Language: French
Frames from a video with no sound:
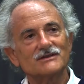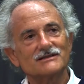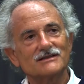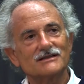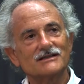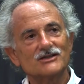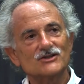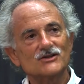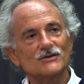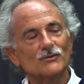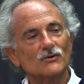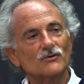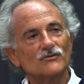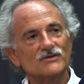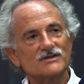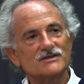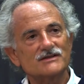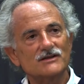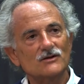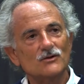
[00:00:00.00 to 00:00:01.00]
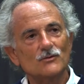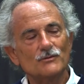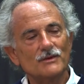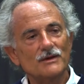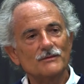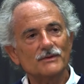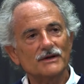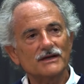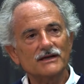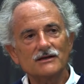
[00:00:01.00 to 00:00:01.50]
des années, j'ai professé le
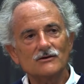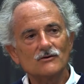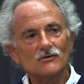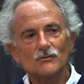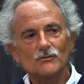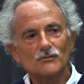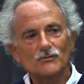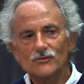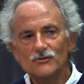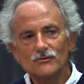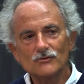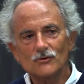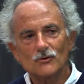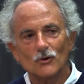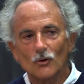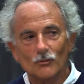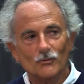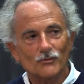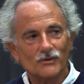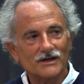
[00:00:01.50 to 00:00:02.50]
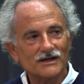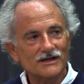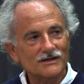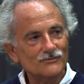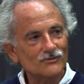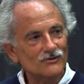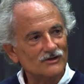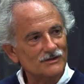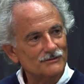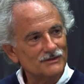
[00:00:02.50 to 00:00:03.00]
mépris le plus complet
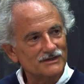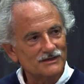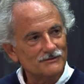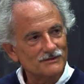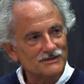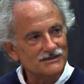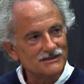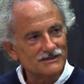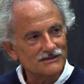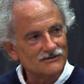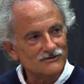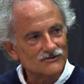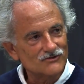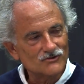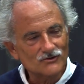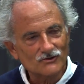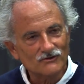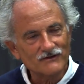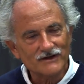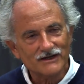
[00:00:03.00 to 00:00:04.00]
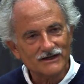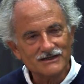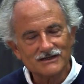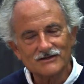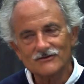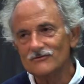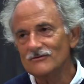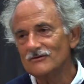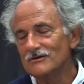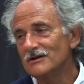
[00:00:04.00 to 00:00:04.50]
pour les mathématiques que je trouvais
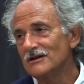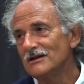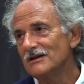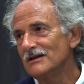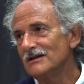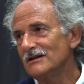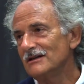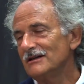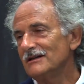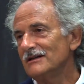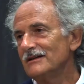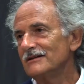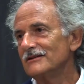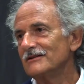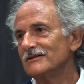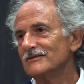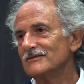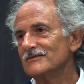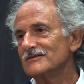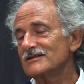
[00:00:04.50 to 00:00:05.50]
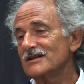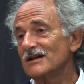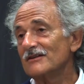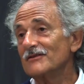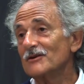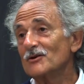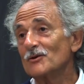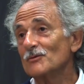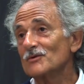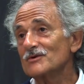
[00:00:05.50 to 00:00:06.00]
ridicule. Euh, ça
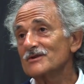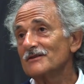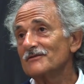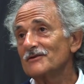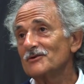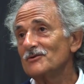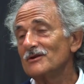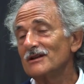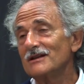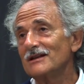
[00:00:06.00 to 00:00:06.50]
avait commencé avec une